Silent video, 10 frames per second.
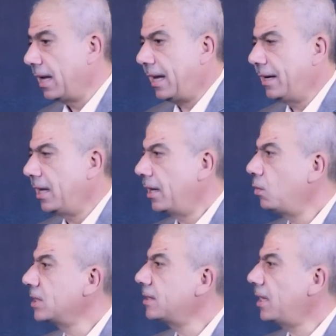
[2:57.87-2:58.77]
يعني
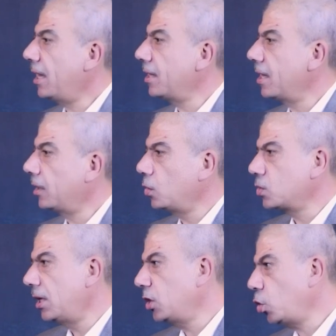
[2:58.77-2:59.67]
نوصل الحقيقة
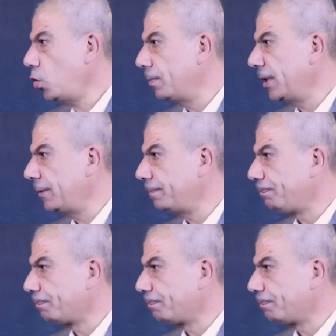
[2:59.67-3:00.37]
توصل لشعوبنا